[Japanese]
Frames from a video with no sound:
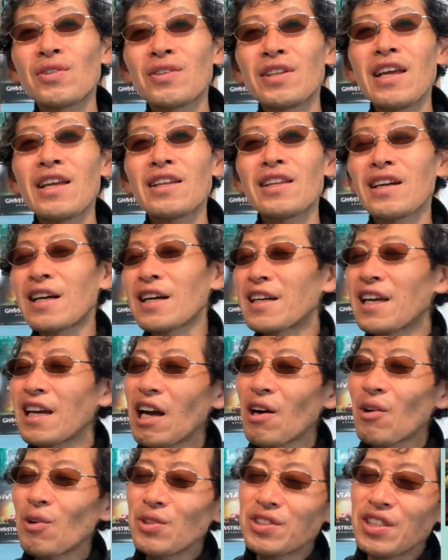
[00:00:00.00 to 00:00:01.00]
で、なんか
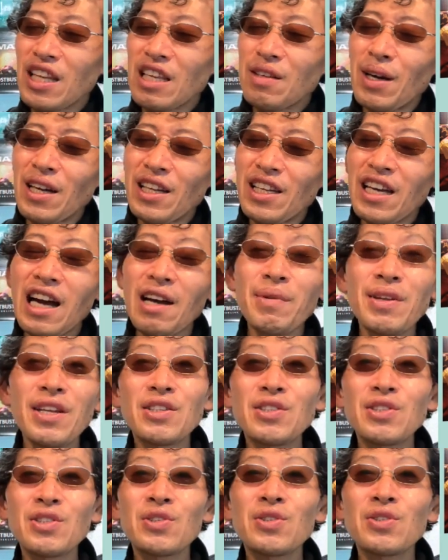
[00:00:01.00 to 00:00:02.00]
怪我をして今
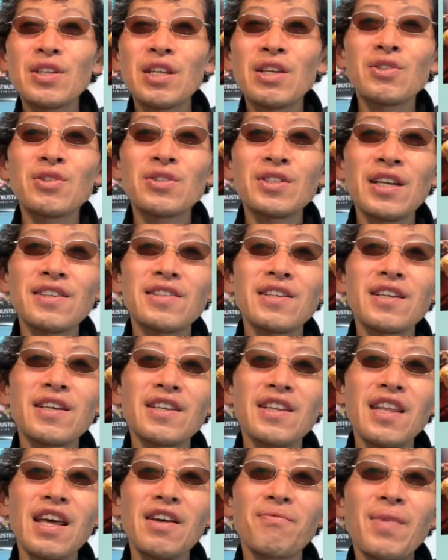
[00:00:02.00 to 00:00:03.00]
リハビリ中っていう設
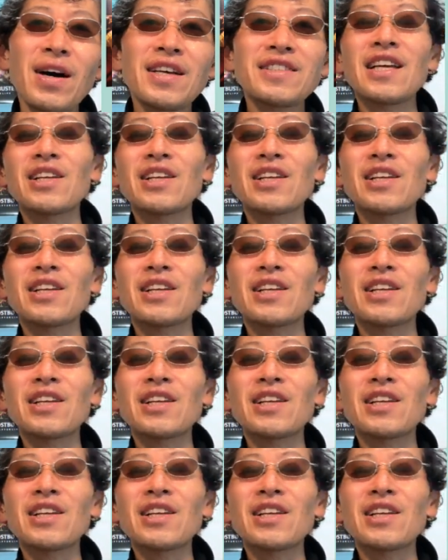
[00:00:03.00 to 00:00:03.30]
定で、マ